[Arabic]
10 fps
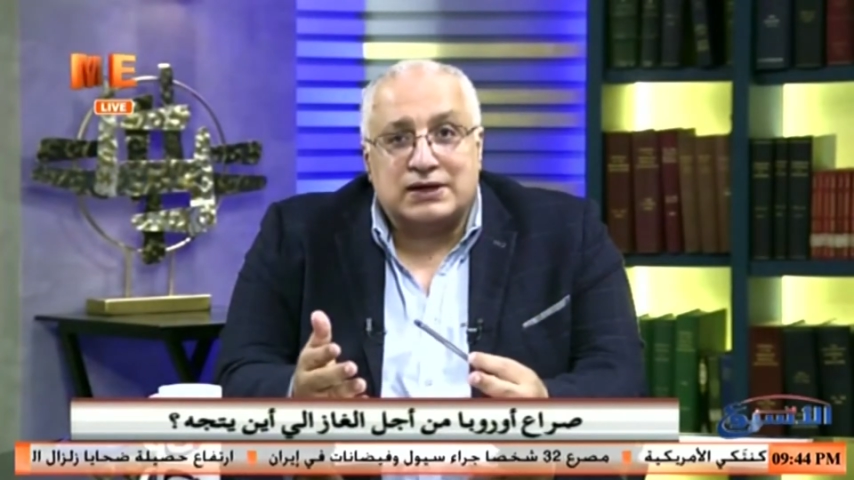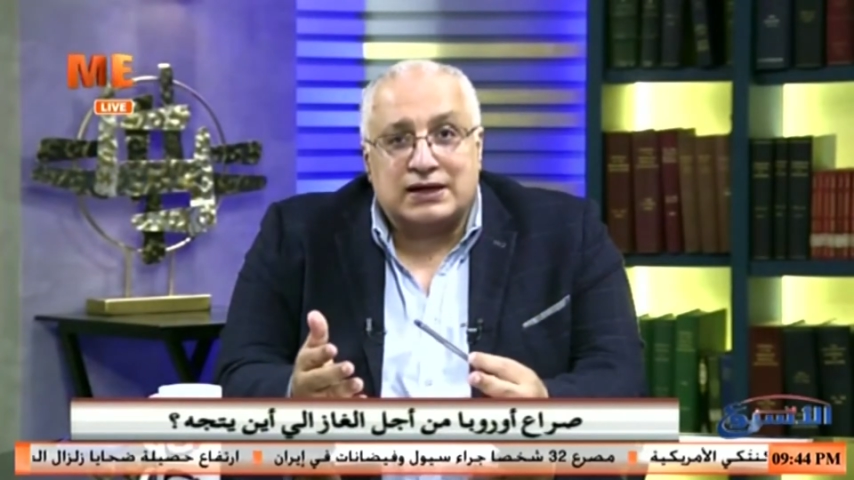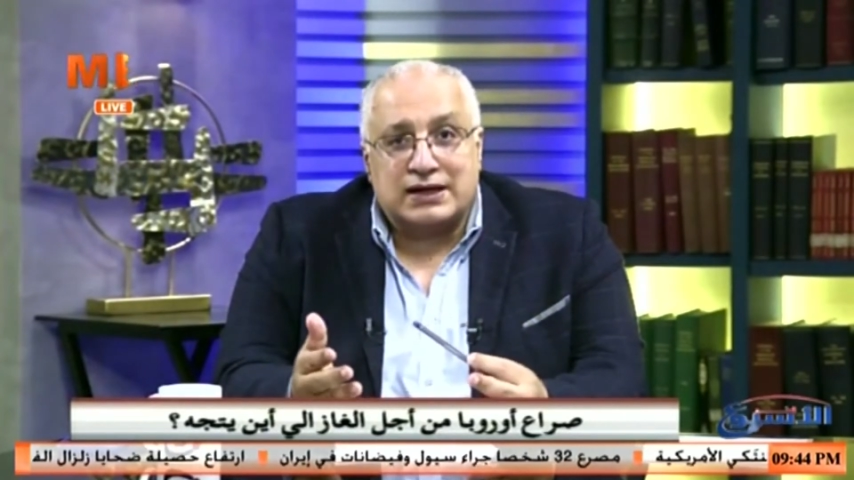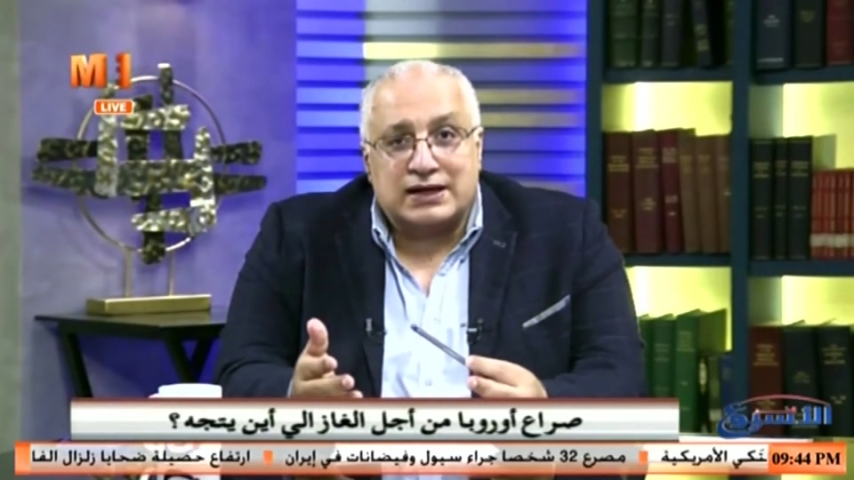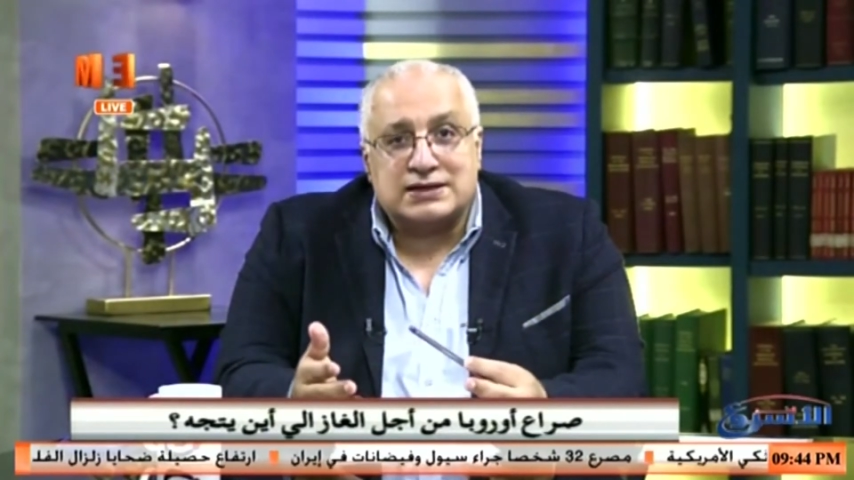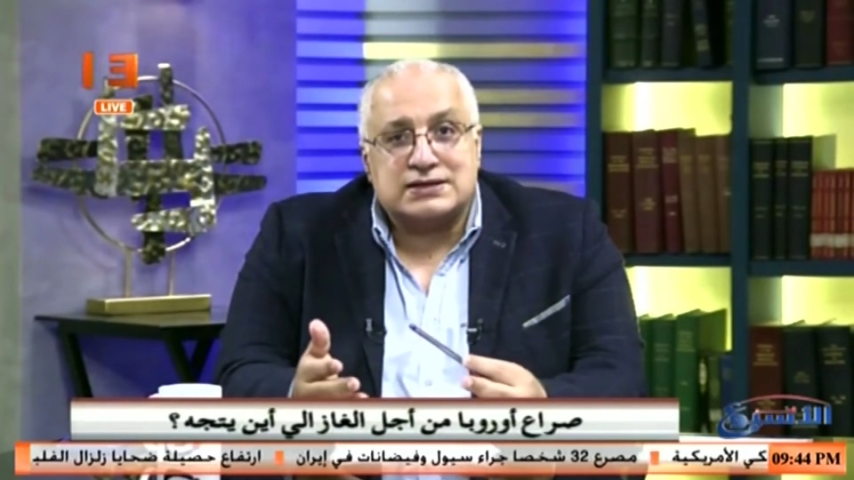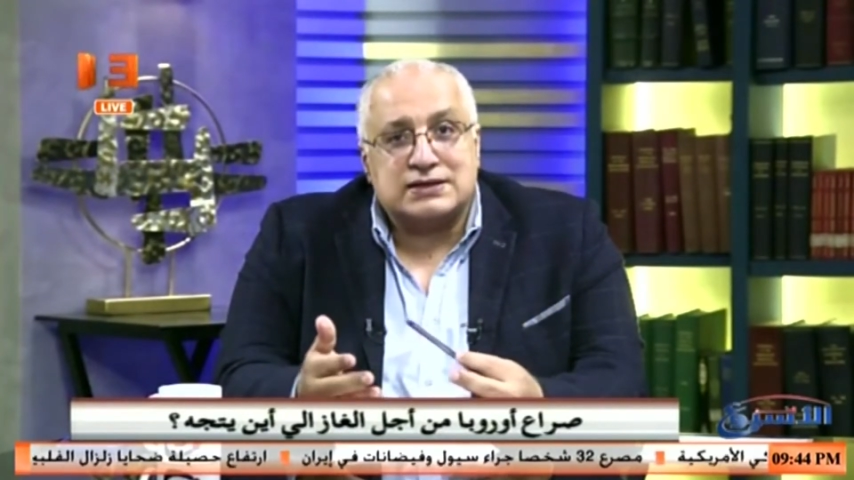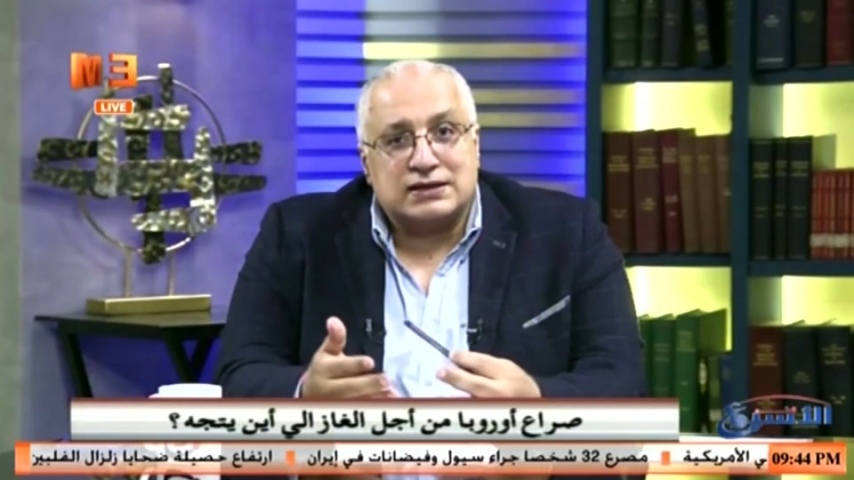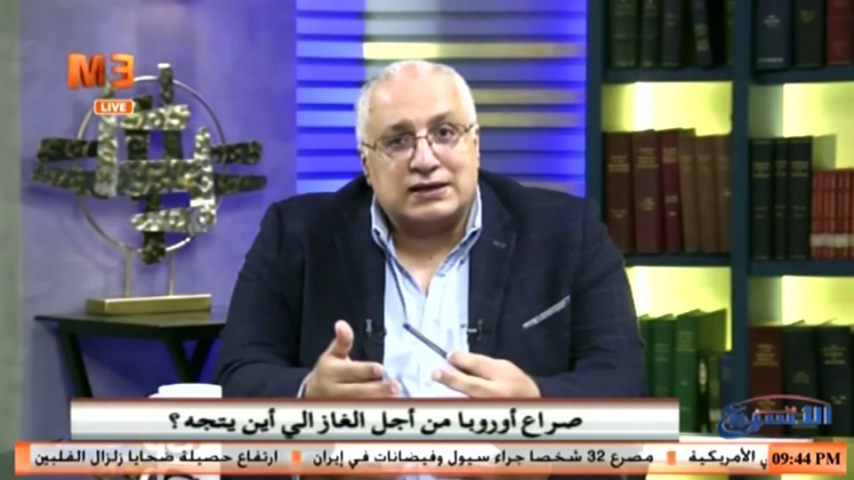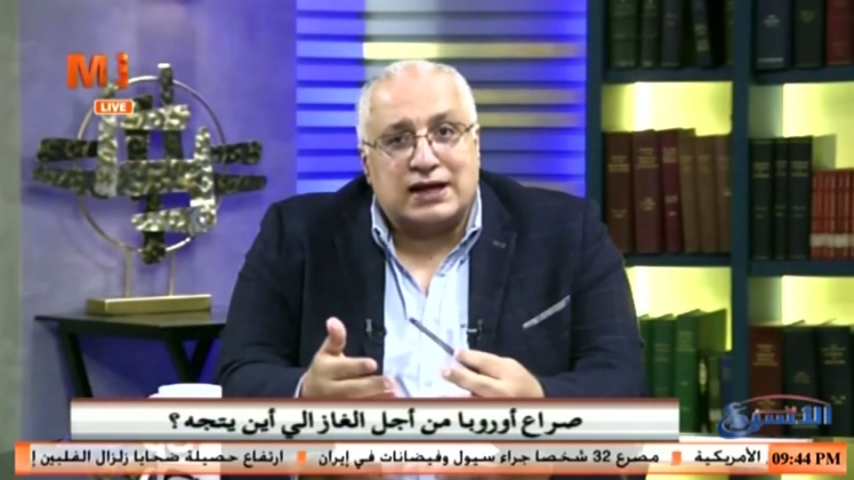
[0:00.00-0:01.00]

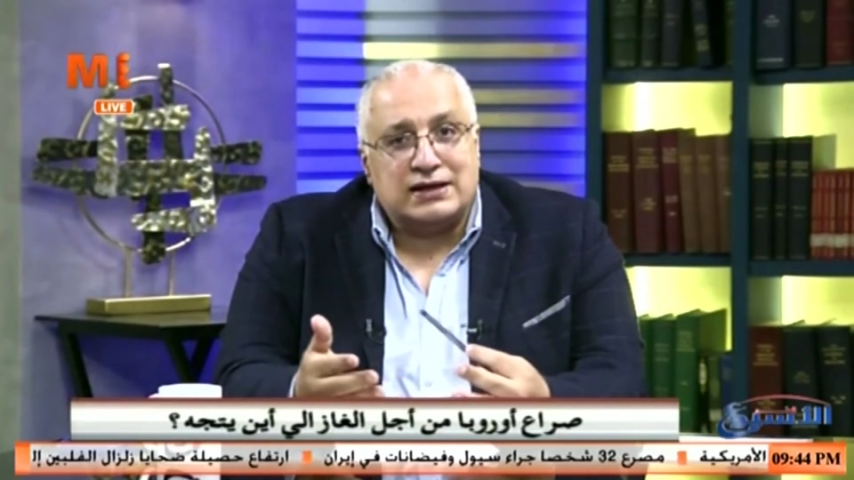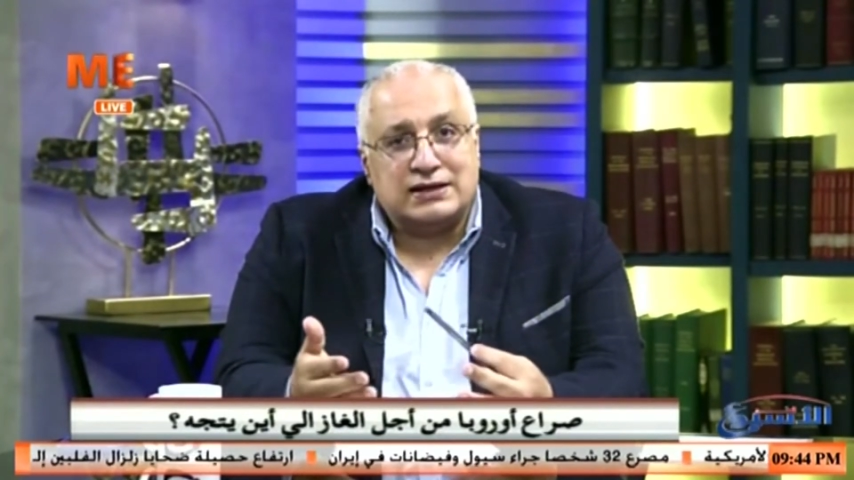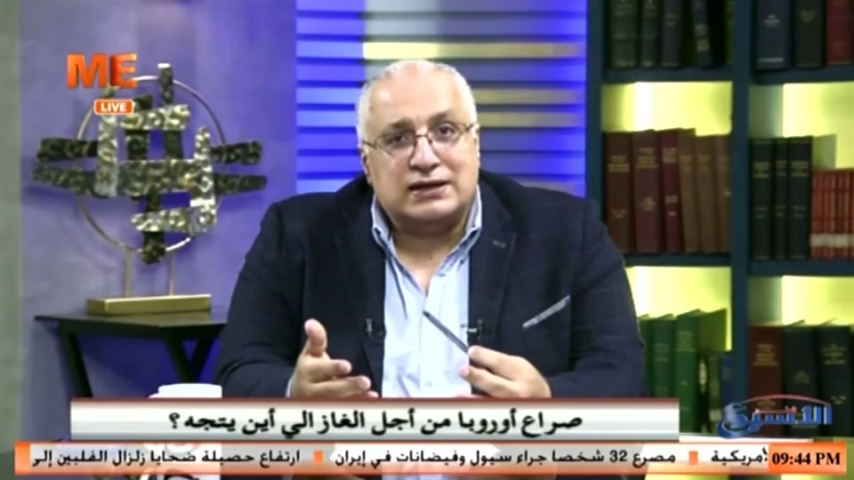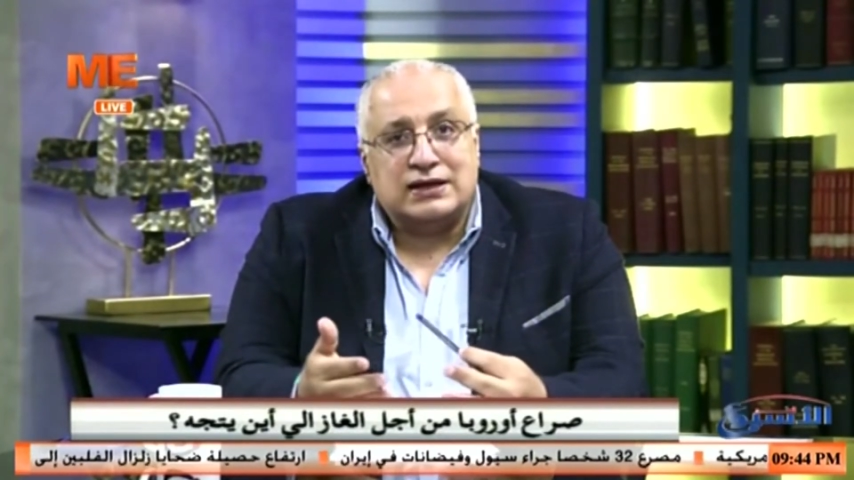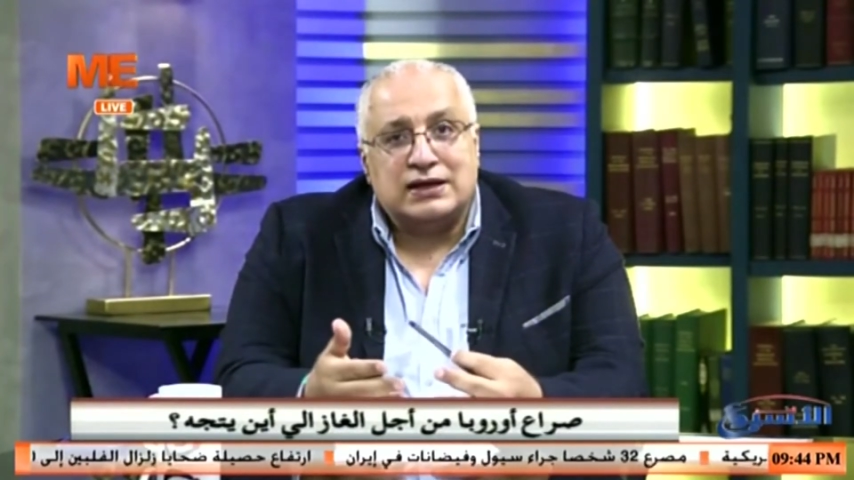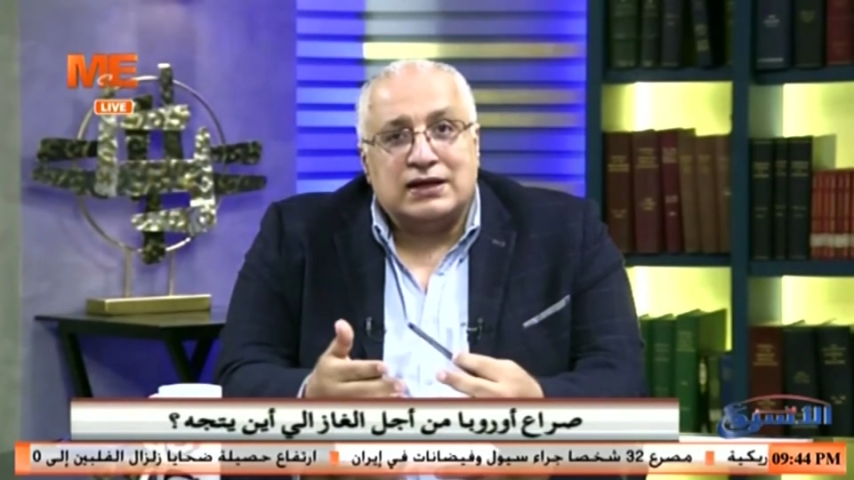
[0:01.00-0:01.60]
الغاز يعني